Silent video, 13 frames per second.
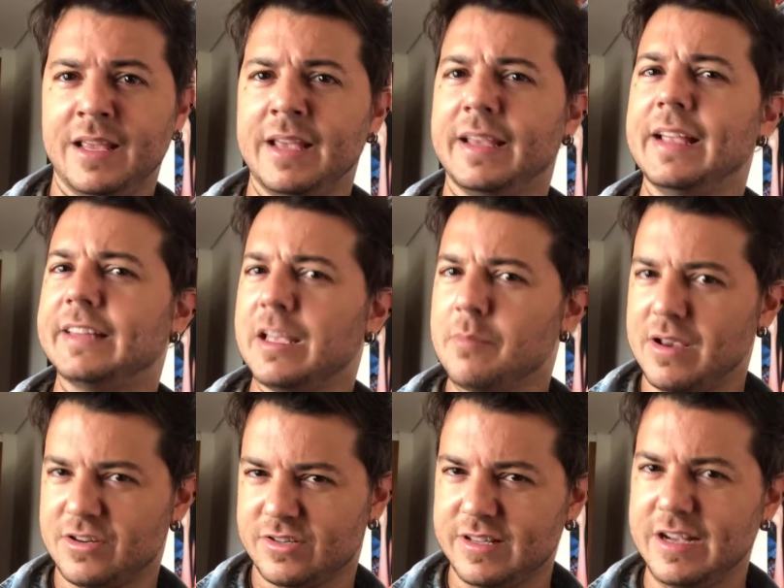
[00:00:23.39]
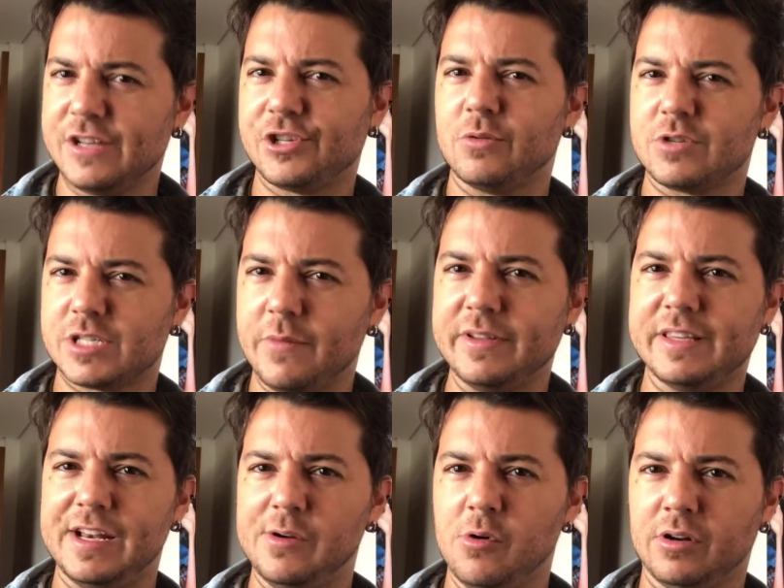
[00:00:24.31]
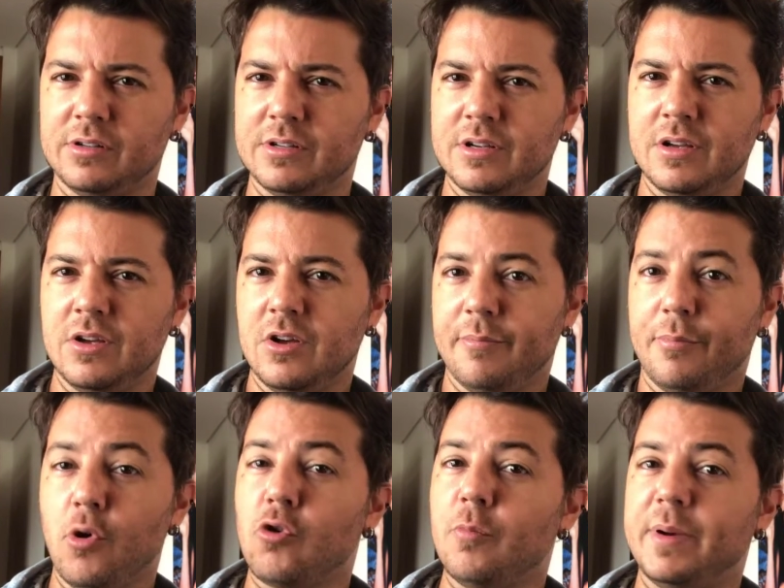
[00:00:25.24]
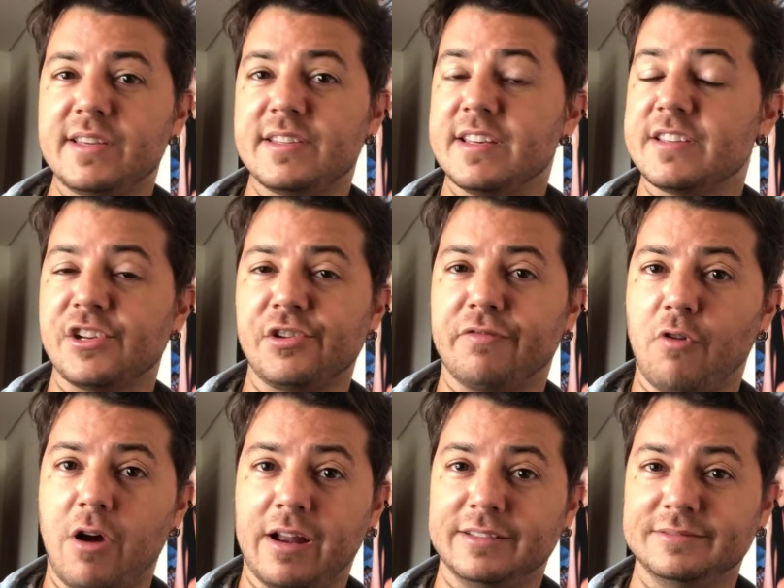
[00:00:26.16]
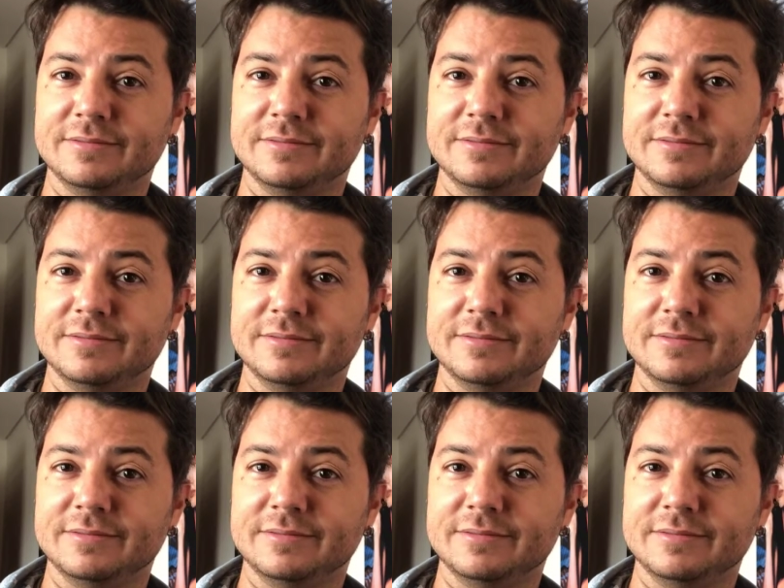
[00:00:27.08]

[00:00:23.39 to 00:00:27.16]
Quem tem bastante no seu interior, pouco precisa de fora.